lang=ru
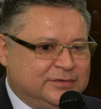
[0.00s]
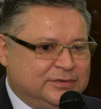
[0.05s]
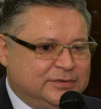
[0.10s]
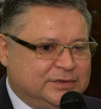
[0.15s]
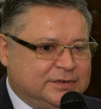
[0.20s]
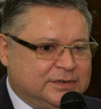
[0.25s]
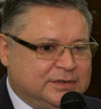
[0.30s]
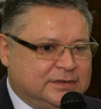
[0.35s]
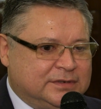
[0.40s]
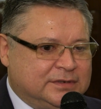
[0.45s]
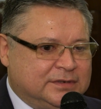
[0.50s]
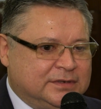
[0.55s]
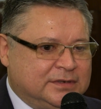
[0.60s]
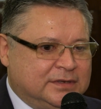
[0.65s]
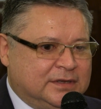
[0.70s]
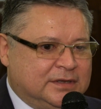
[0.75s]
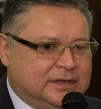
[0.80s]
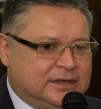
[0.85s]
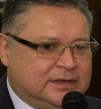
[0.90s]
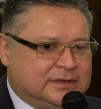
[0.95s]
людях
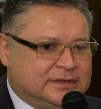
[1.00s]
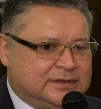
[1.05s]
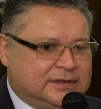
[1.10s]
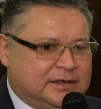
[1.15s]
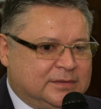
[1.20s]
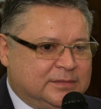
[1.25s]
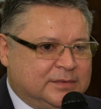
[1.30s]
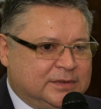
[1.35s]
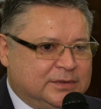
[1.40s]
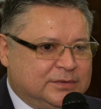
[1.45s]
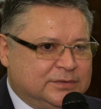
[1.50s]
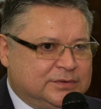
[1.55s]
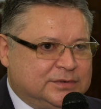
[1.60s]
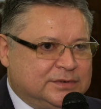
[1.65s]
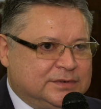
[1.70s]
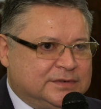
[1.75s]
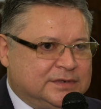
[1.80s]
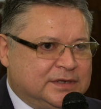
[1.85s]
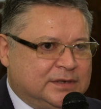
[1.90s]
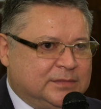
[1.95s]
самое
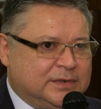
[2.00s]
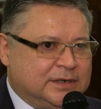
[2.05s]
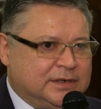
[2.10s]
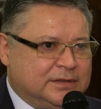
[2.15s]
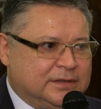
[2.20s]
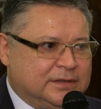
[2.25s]
лучшее и самое